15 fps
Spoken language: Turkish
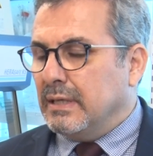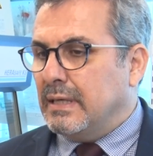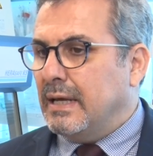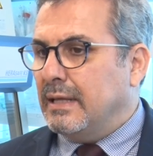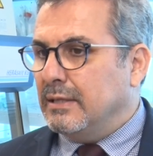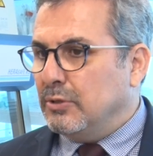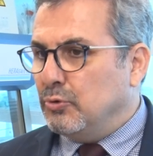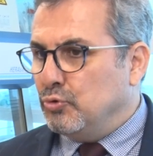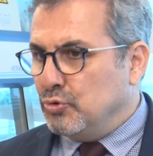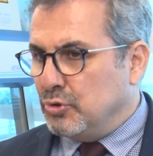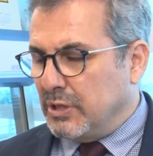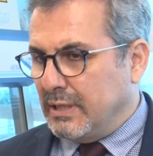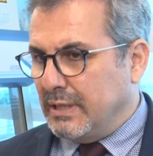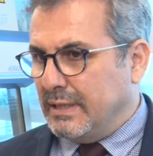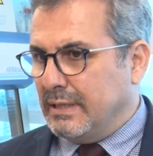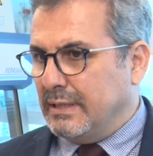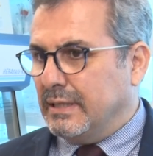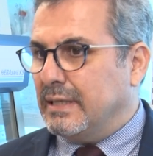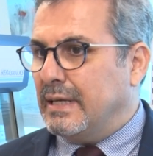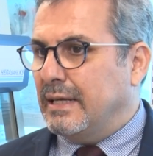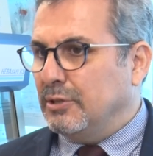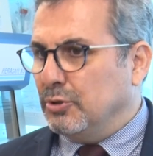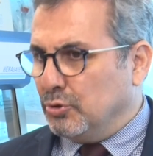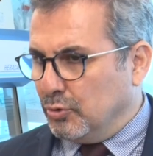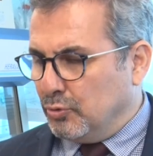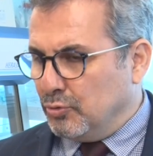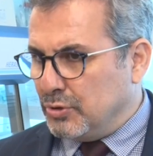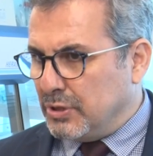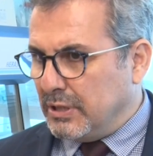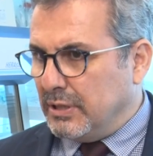kendi hücrelerini, kendi
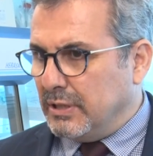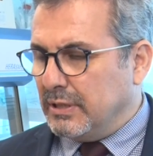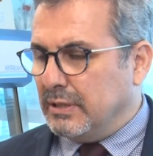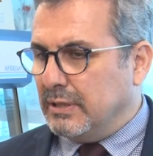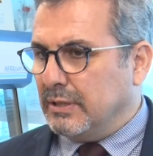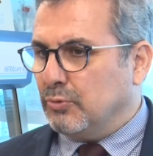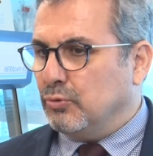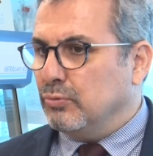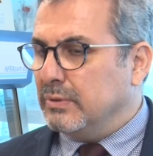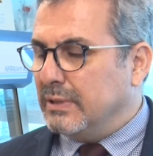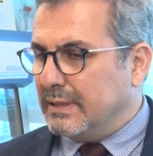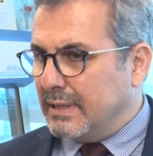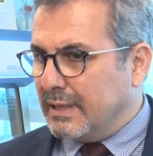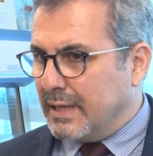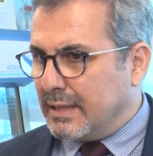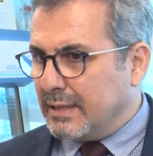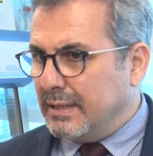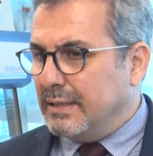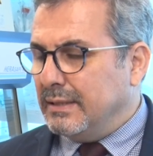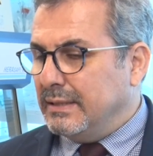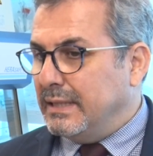kök hücrelerini kullanarak